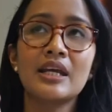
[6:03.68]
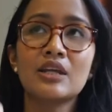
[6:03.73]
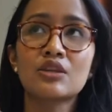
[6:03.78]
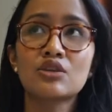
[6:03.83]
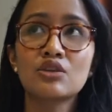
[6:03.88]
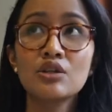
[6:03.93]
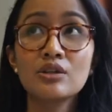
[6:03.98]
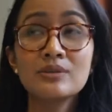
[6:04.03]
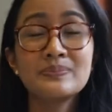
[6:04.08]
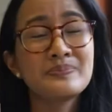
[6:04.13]

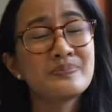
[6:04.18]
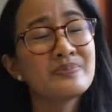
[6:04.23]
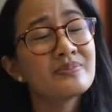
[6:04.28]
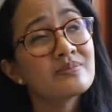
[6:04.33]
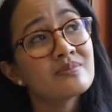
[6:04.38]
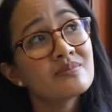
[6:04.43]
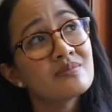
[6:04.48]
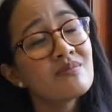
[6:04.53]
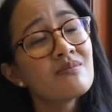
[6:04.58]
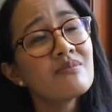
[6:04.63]
itu
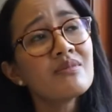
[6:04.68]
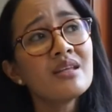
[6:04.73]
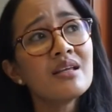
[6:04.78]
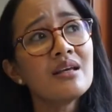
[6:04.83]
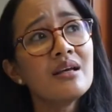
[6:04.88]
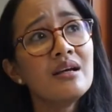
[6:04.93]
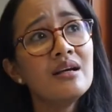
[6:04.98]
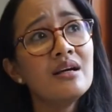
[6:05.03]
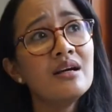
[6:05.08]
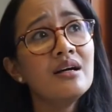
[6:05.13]

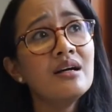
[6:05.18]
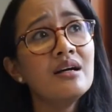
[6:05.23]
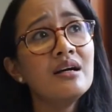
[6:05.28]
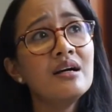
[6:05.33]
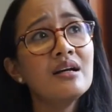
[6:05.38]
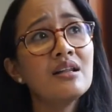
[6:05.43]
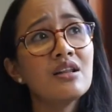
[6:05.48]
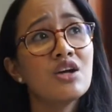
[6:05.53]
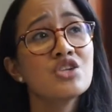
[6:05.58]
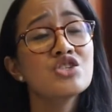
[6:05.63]

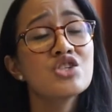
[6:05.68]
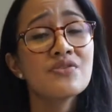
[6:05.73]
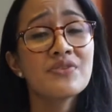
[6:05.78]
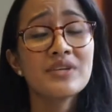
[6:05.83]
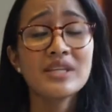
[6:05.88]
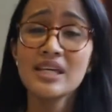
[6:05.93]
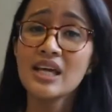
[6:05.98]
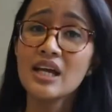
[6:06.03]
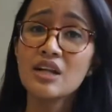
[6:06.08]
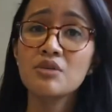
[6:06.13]
uh,
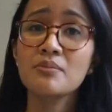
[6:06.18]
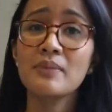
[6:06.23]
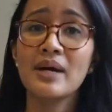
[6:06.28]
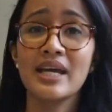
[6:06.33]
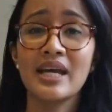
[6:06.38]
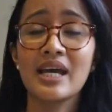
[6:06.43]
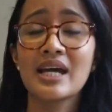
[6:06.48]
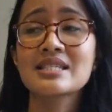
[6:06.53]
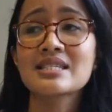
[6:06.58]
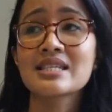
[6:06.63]
longevity-nya
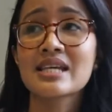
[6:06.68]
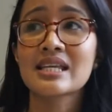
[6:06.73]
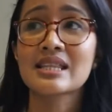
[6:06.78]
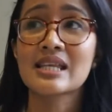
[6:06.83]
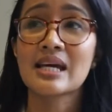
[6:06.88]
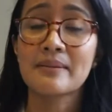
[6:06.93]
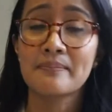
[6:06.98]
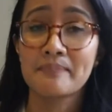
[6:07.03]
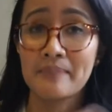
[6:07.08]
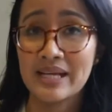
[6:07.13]
lumayan
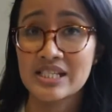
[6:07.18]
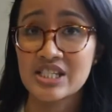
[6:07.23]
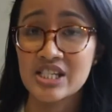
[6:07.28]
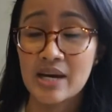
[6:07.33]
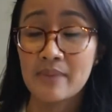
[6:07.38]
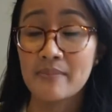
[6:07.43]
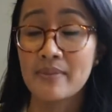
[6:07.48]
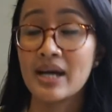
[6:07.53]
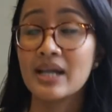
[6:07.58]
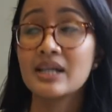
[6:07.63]
sekitar 4
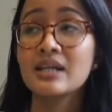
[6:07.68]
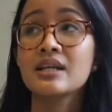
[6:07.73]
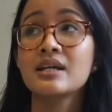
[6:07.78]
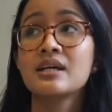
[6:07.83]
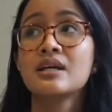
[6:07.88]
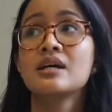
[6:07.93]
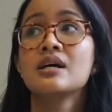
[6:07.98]
jaman